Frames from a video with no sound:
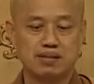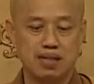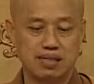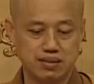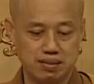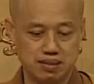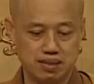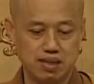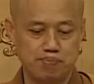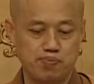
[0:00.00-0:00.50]
那
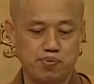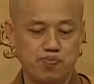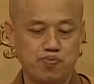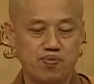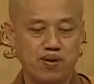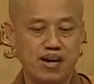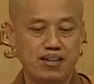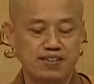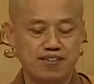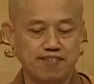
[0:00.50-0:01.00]
这些补
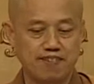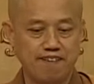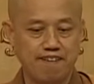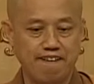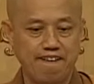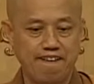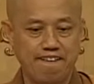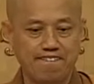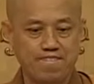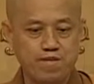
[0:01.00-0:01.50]
饭
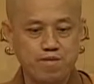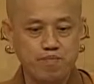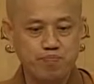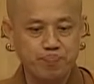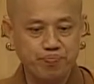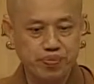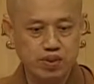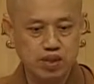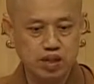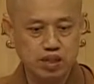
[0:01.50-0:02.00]
啊，
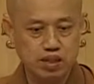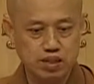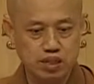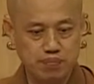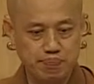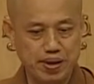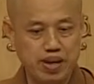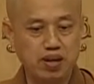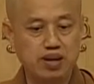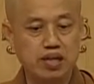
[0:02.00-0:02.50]
你
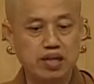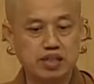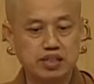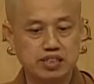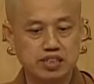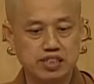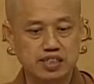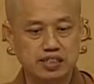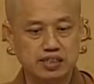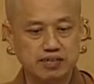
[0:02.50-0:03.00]
没有恶
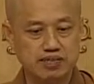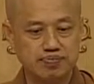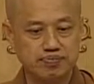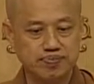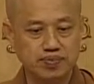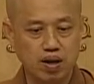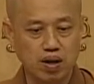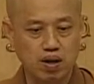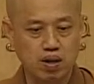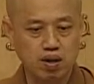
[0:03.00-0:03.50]
心
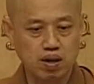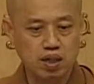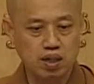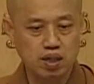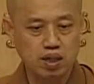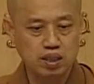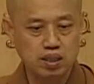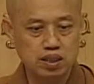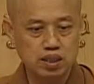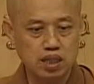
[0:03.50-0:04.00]
啊。
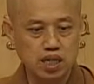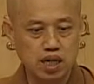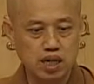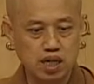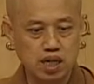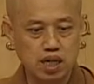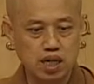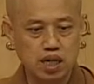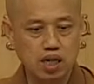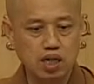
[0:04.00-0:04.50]
第二
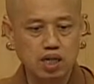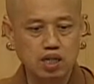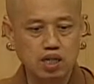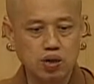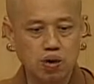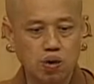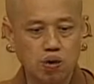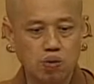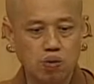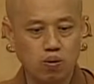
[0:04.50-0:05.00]
个二
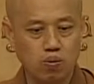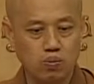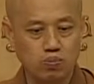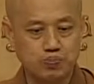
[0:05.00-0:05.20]
口